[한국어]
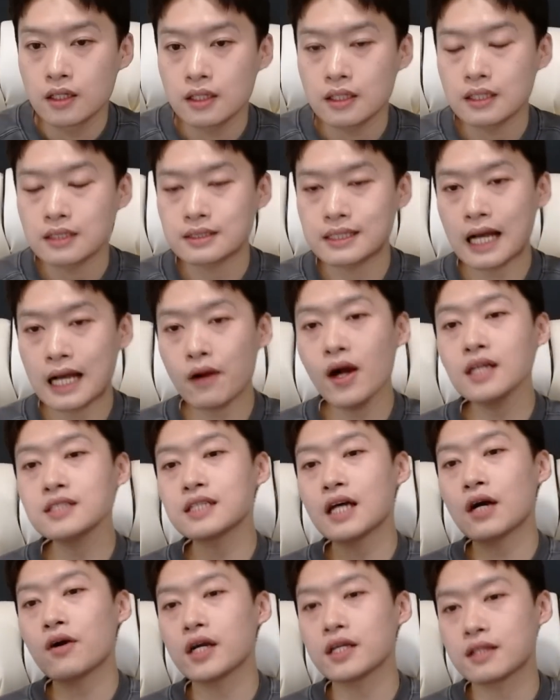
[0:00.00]
상황
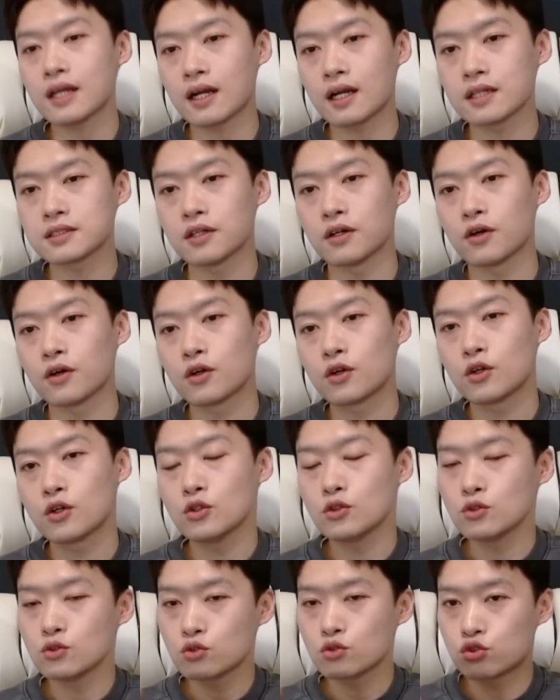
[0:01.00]
상황에 따라서
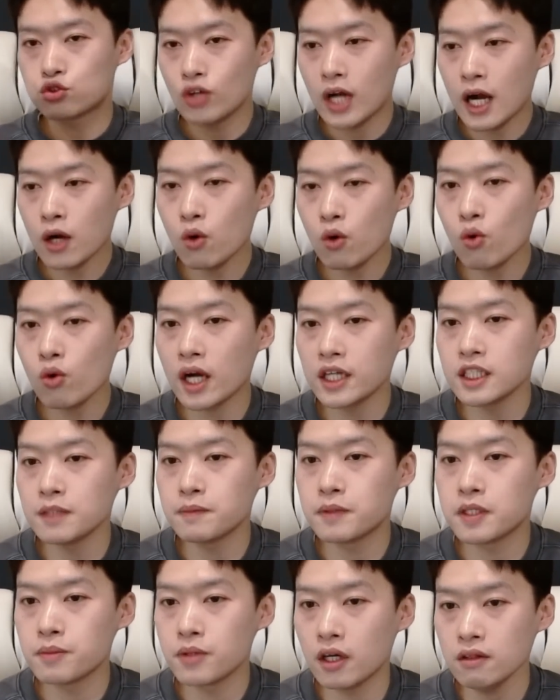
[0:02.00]
중앙 공간이
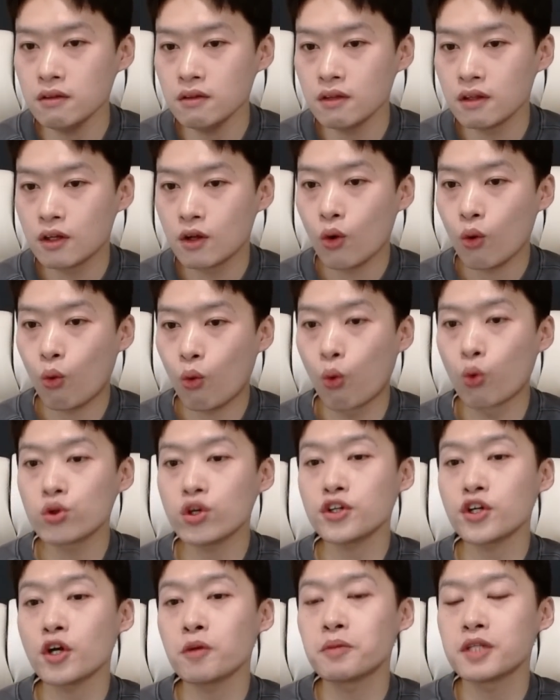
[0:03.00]
비면
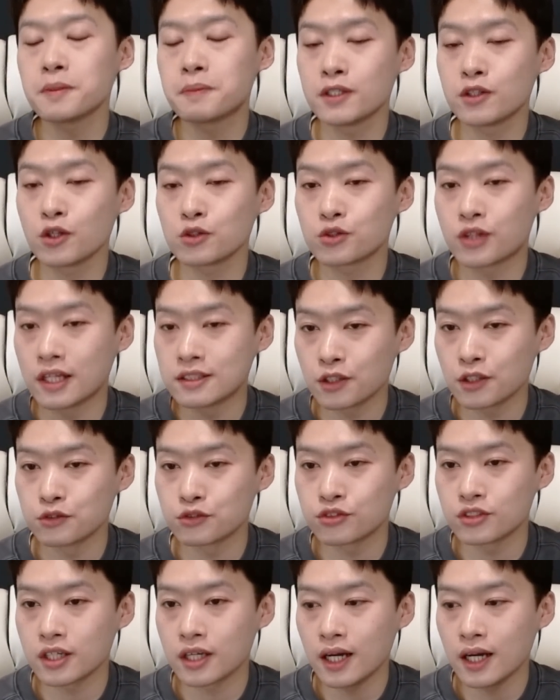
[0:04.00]
공격형 미드필더도 되는
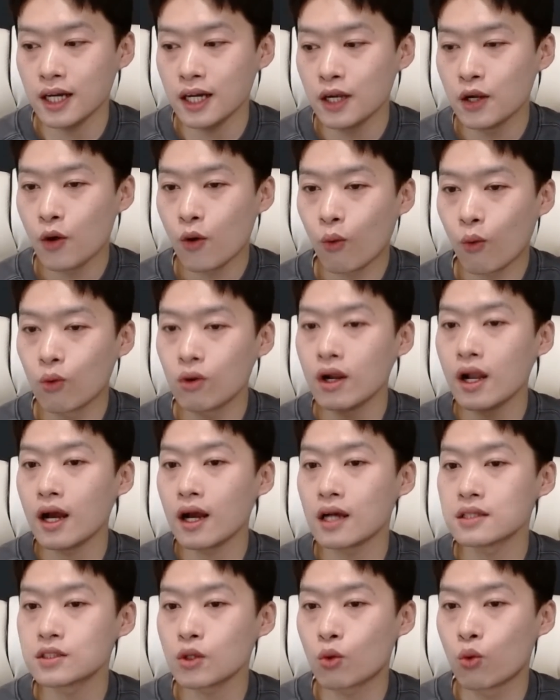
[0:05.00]
선수니까
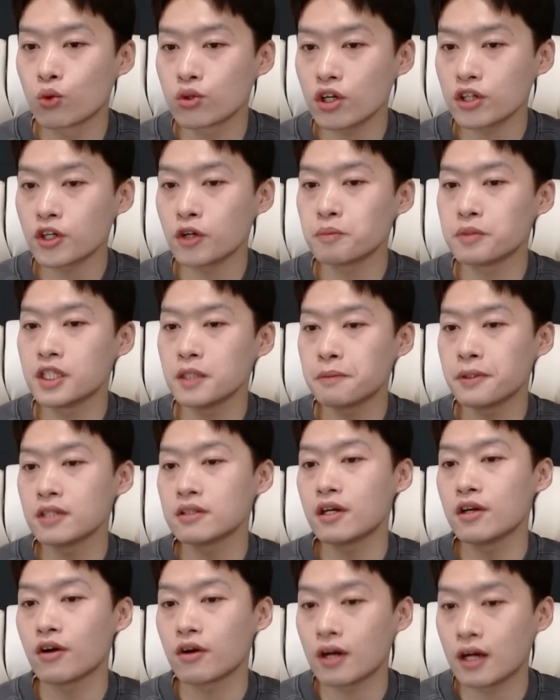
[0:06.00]
올라가서 공격형 미드필더
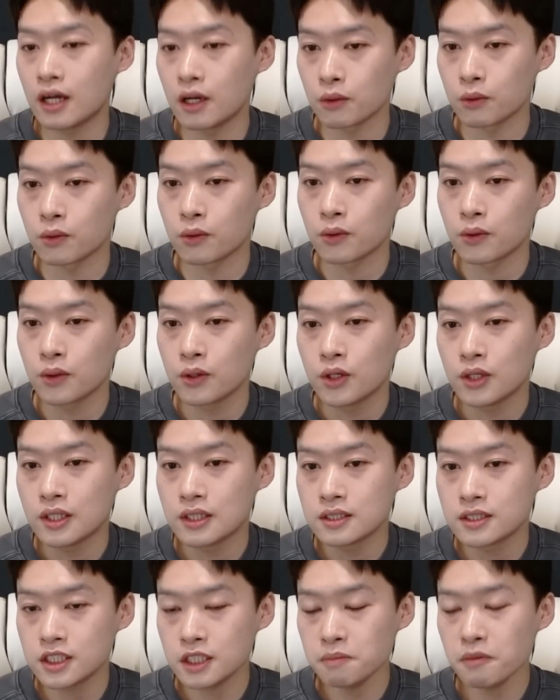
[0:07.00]
역할을 하고
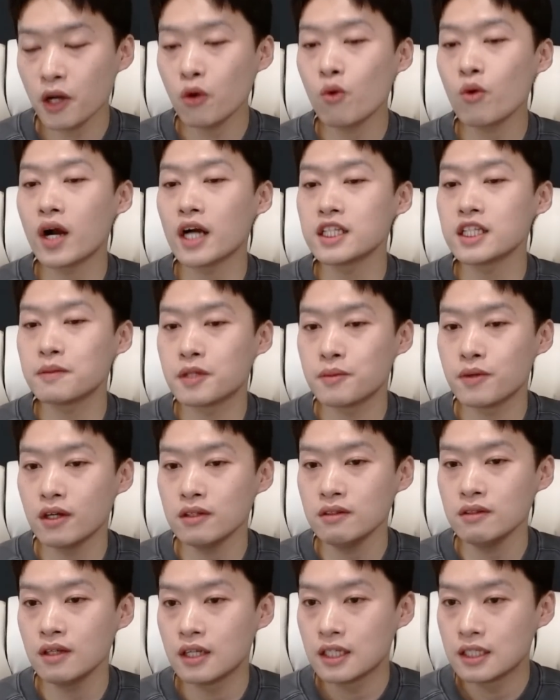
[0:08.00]
측면 공간이
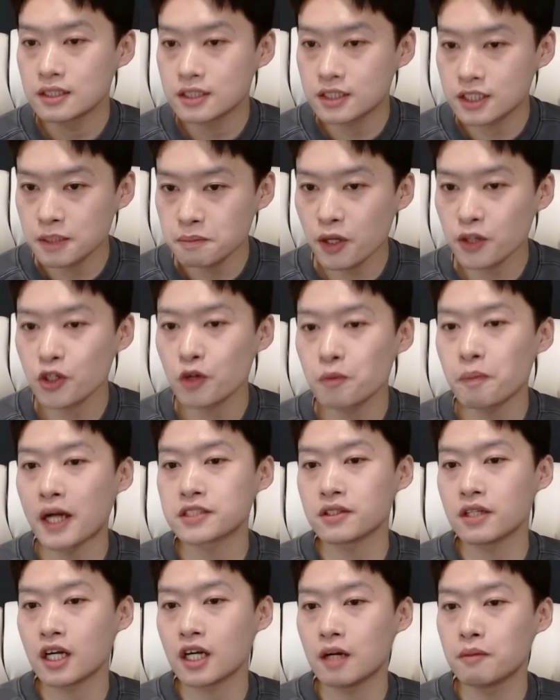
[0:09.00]
비면 측면으로
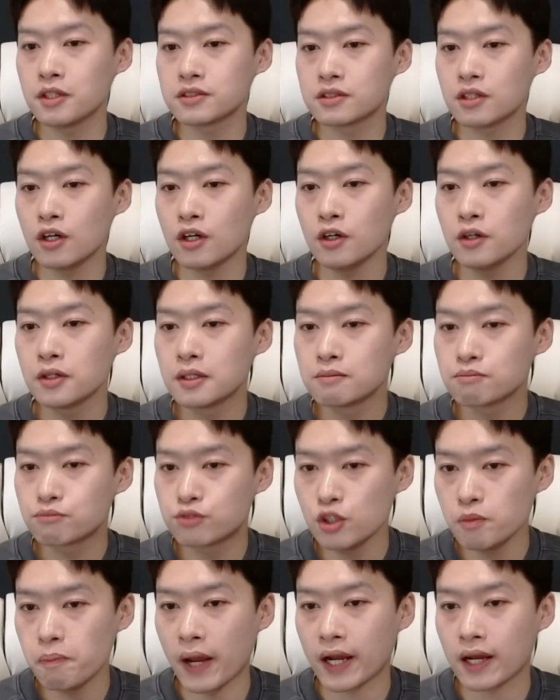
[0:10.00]
빠져나가면서
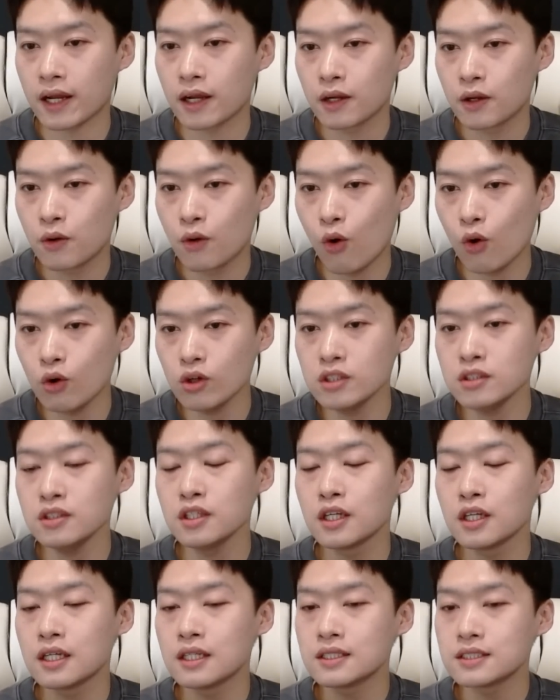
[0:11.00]
풀백 혹은
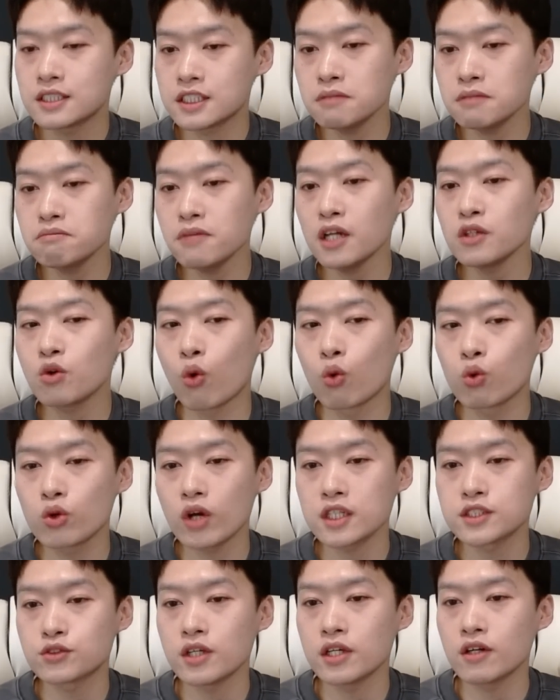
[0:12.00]
측면
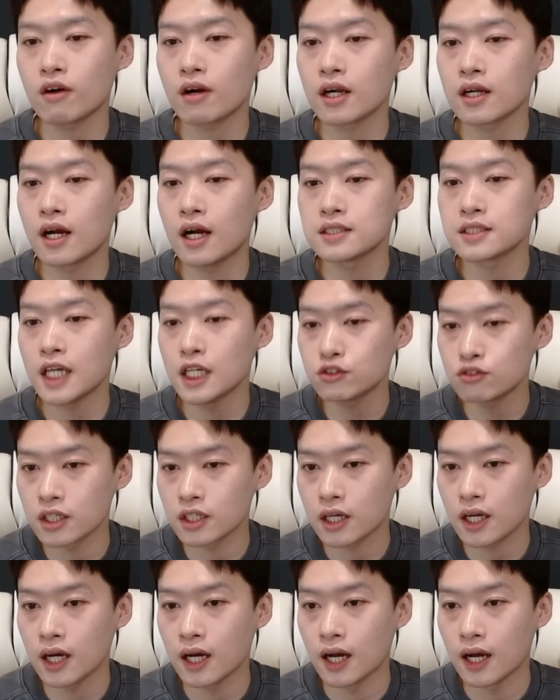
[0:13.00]
공격수의 역할까지
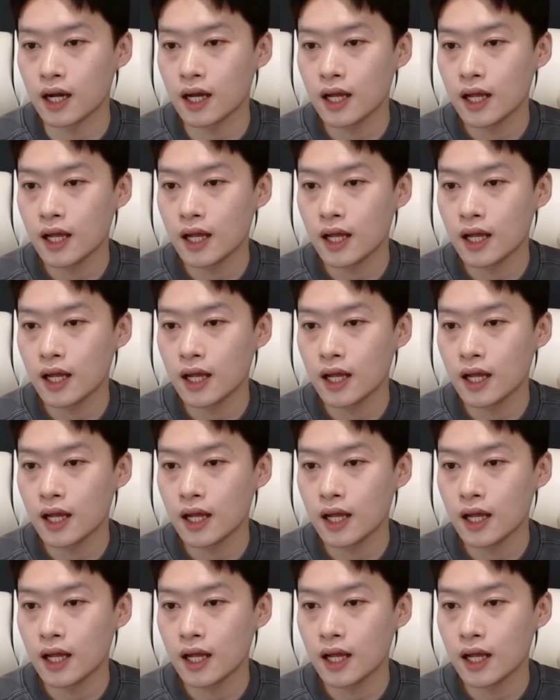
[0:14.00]
해주니까